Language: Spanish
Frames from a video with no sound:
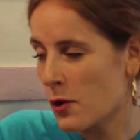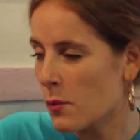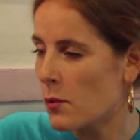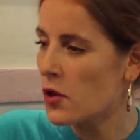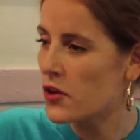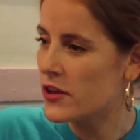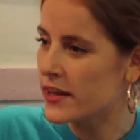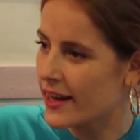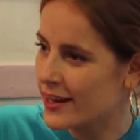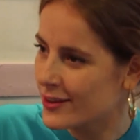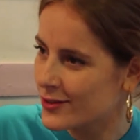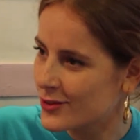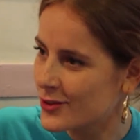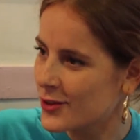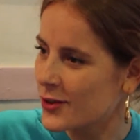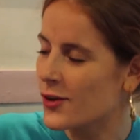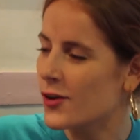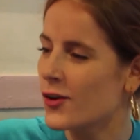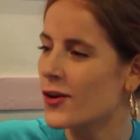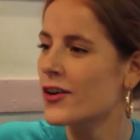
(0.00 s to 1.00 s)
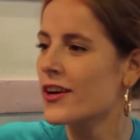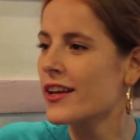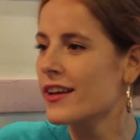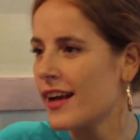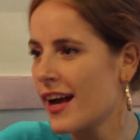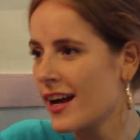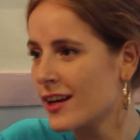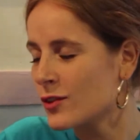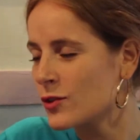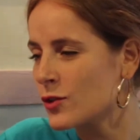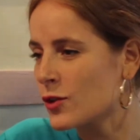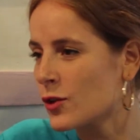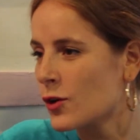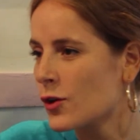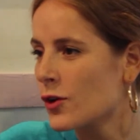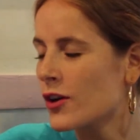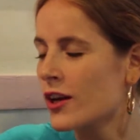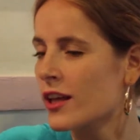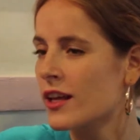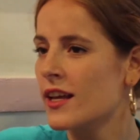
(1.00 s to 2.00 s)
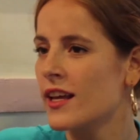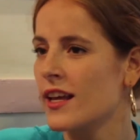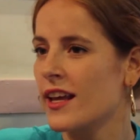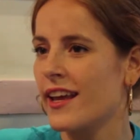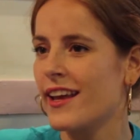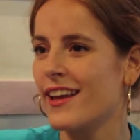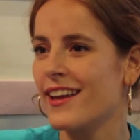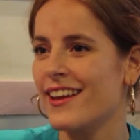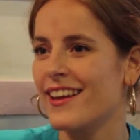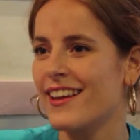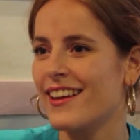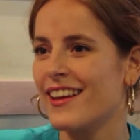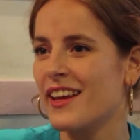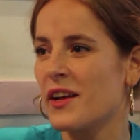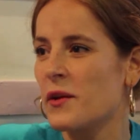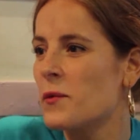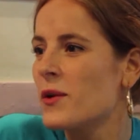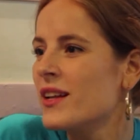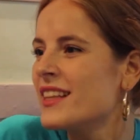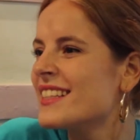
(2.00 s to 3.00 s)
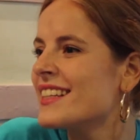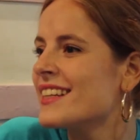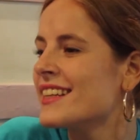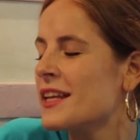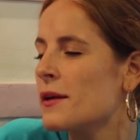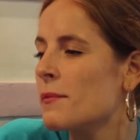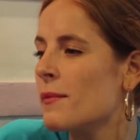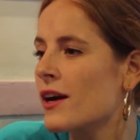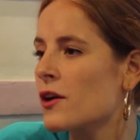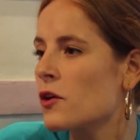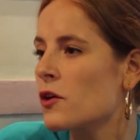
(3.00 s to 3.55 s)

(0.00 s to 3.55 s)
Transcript: como director, actor, eh, ¿en cuál te sentís más